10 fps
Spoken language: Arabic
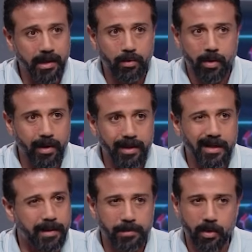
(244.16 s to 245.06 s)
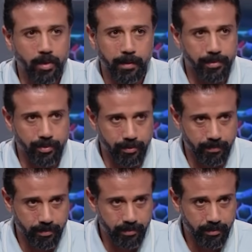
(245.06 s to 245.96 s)
قولا واحدا لا بتاكل ولا بتشرب
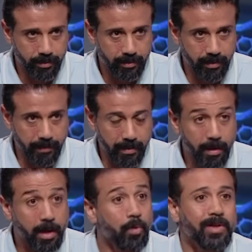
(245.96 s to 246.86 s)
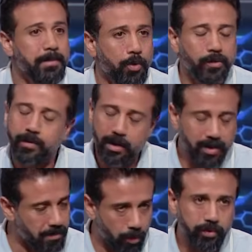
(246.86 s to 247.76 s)
اه تمام طبعا. وده موجود في الرياضه
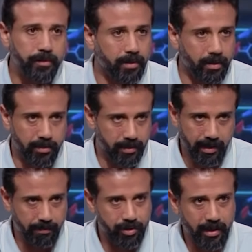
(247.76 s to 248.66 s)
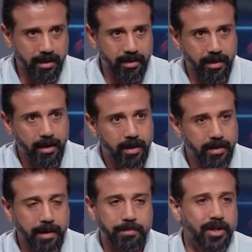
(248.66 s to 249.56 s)
اه موجود في الرياضه يعني بس مش جايين خطر.
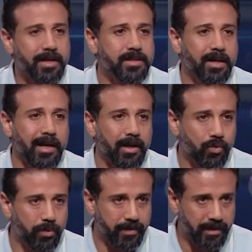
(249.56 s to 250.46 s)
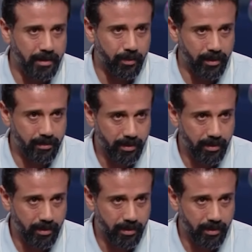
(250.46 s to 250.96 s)
يعني مش جايين نصلح الكون في ده دلوقتي شيء